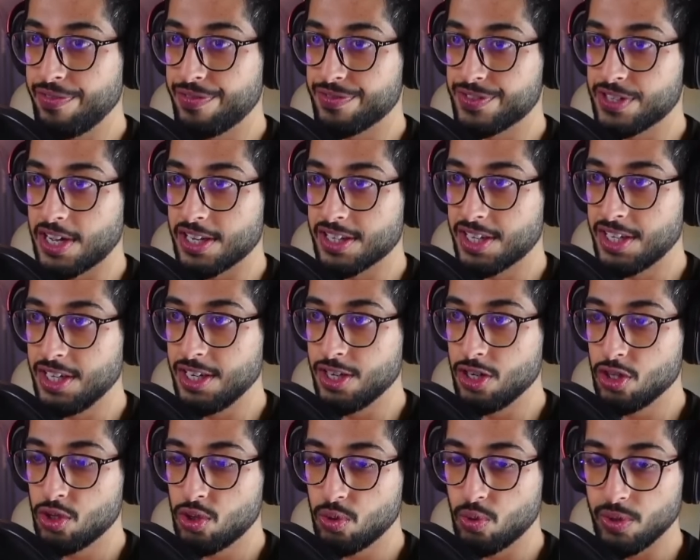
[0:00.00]
الف
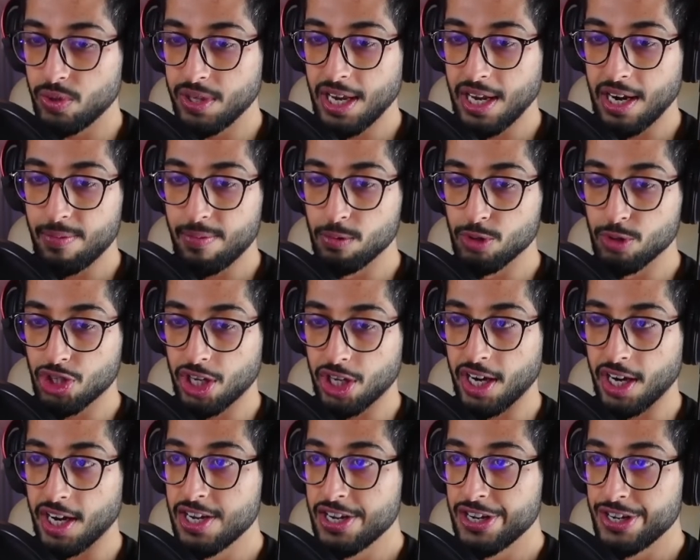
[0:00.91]
صادقين انتم يلا مو
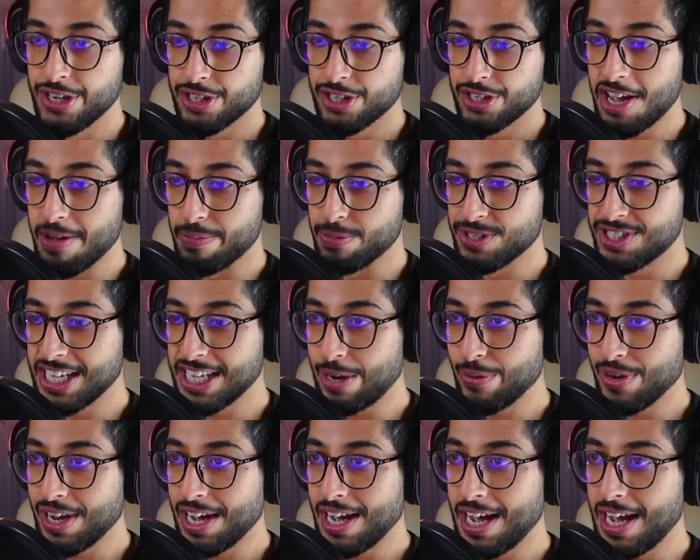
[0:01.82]
مشكله طيب
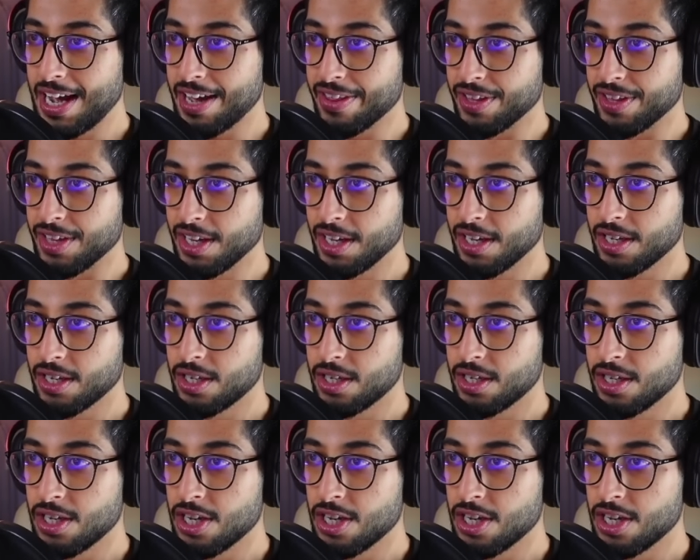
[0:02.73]
الزاويه هذه يا